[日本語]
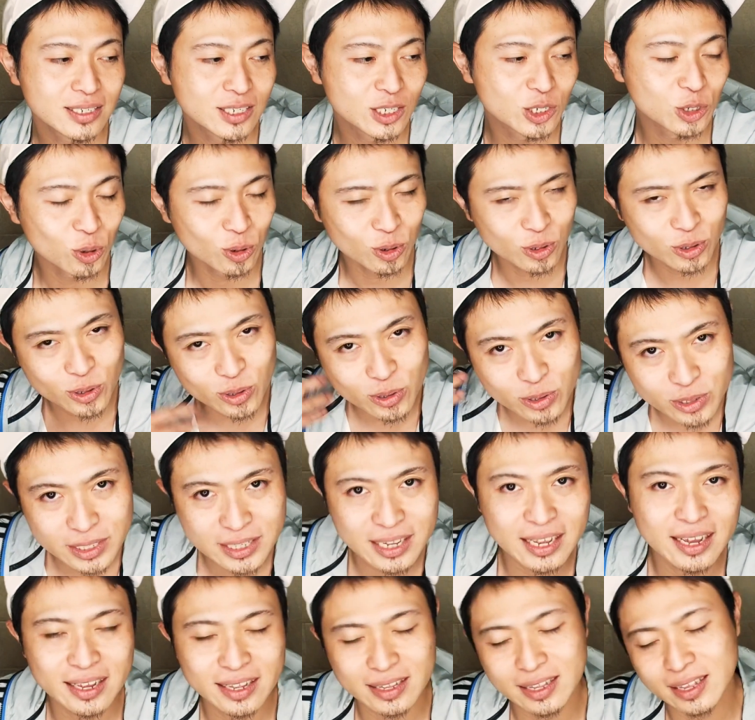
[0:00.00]
衝動
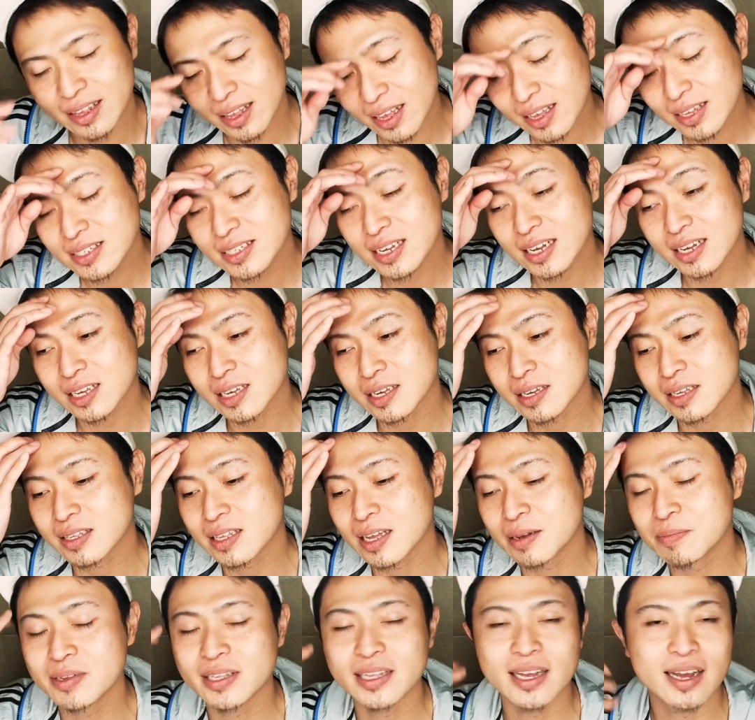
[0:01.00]
性でね、さっき言っ
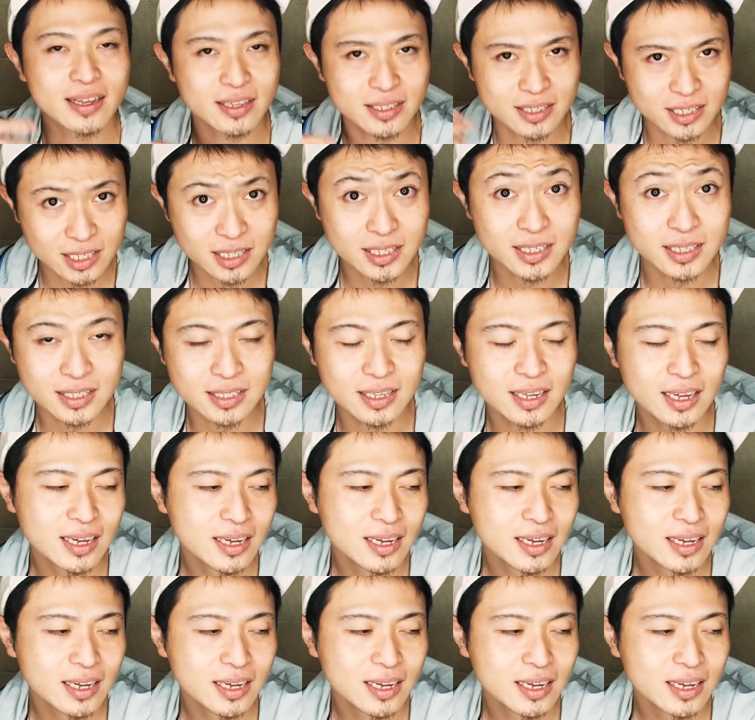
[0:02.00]
たみたいに死